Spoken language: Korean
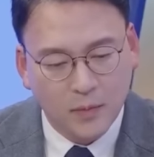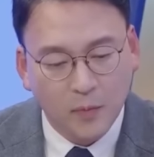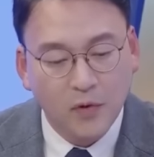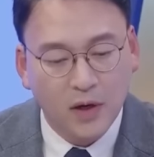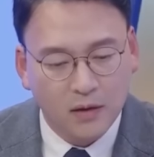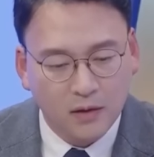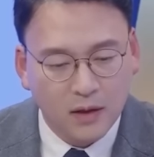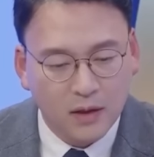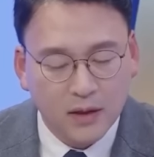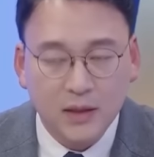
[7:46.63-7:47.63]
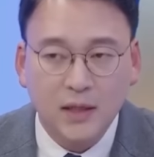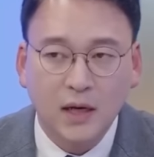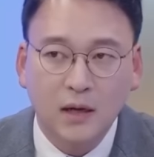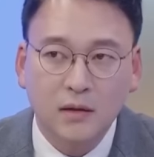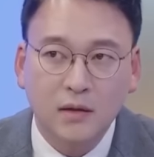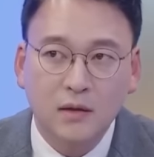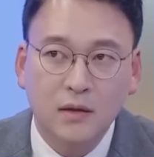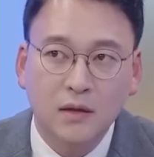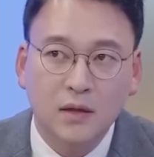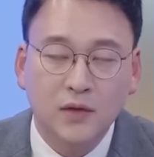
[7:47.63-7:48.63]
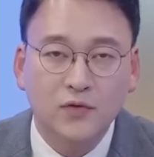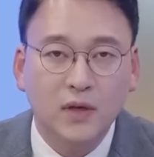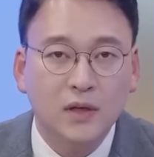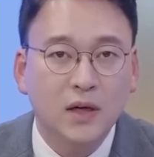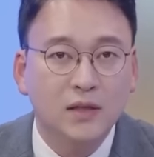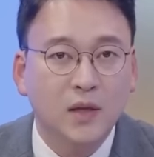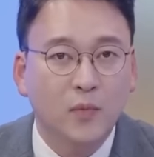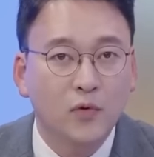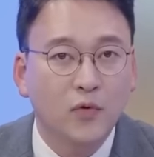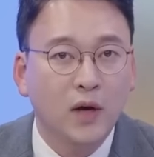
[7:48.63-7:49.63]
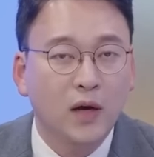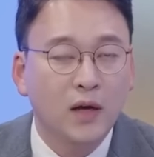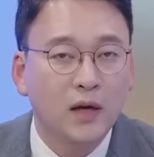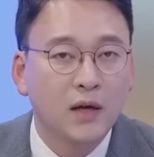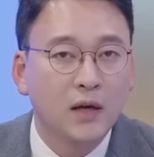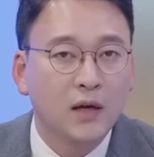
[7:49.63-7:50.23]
법률가들이 이 사안을 나중에 끝까지 다 보도가